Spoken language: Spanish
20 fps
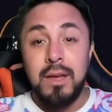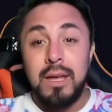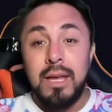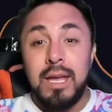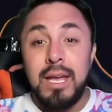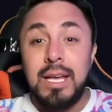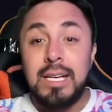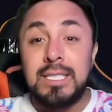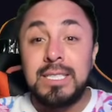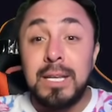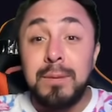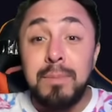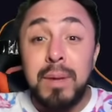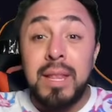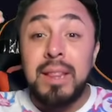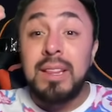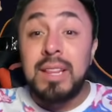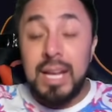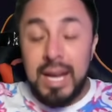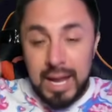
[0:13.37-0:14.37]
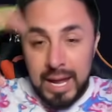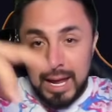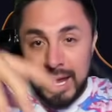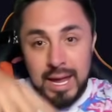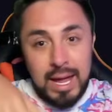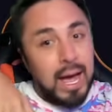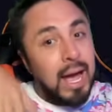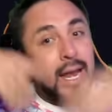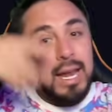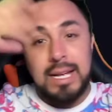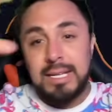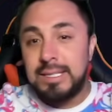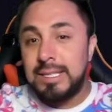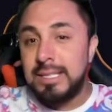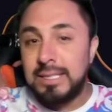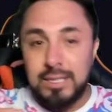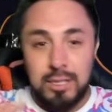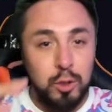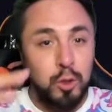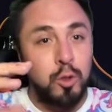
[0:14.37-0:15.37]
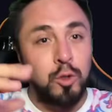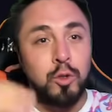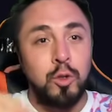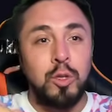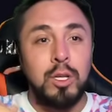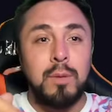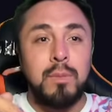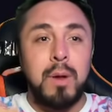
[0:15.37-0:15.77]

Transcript: Este, me entré a la sección donde